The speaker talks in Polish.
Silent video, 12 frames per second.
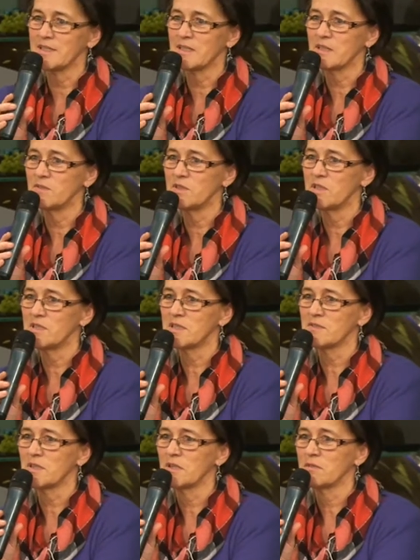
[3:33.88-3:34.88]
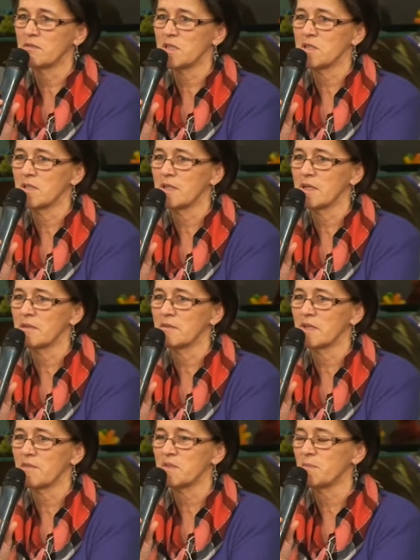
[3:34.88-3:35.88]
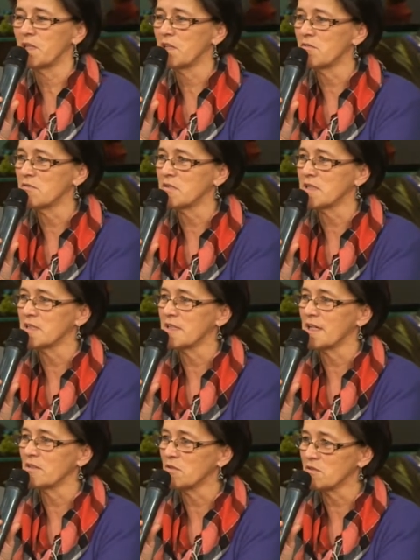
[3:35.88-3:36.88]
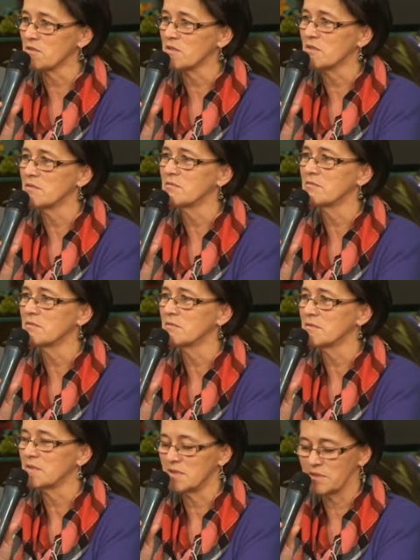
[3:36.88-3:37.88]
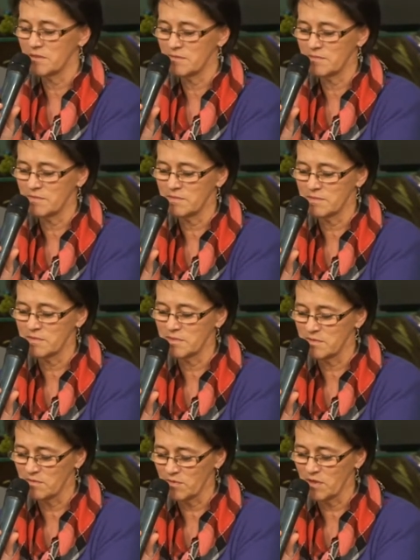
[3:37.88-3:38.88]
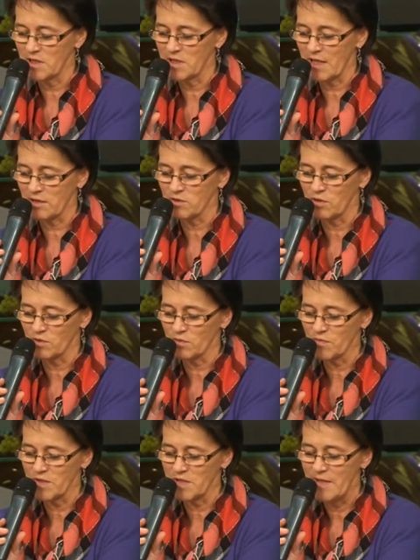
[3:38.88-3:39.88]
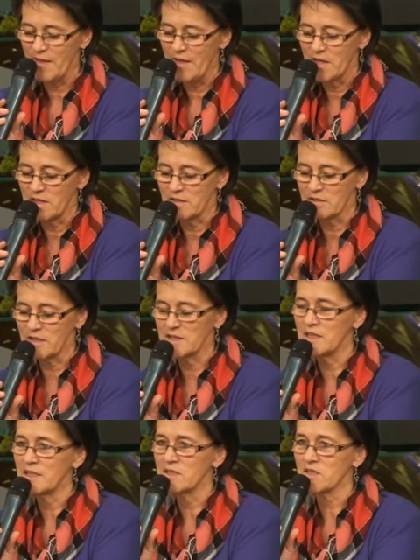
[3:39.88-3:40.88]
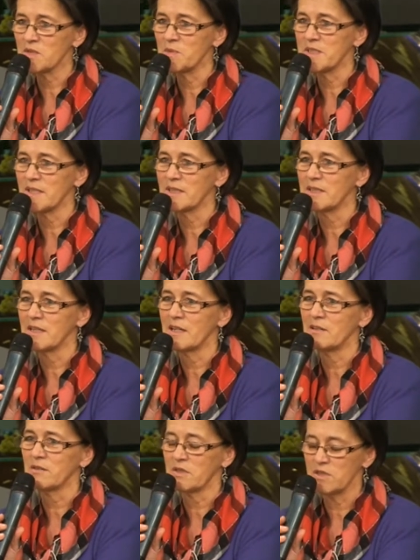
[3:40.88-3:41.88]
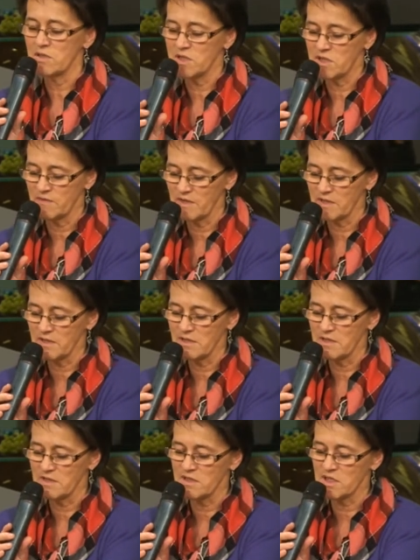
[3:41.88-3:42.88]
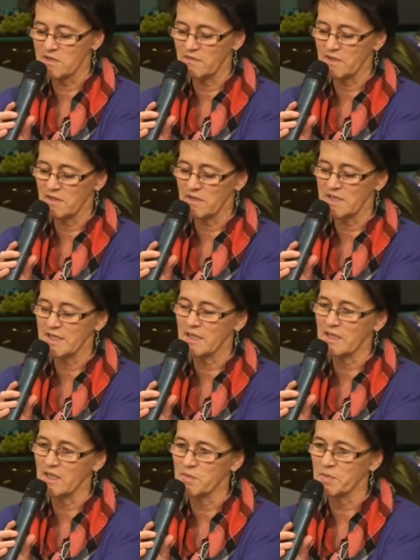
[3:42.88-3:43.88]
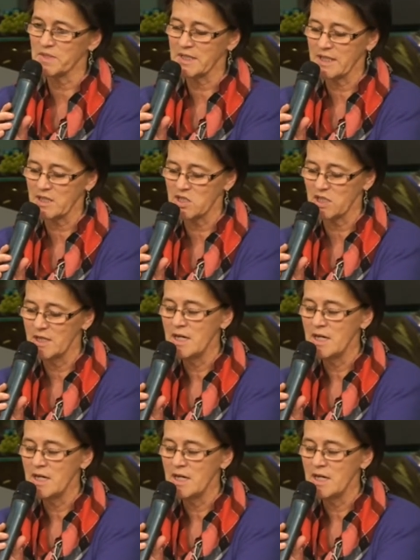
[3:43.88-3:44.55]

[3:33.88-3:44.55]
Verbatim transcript: zachwycić ze względu właśnie na, na wspaniałą grę aktorską e, dwójki aktorów i e, genialnie rozpisane dialogi, świetnie, świetnie zagrane postacie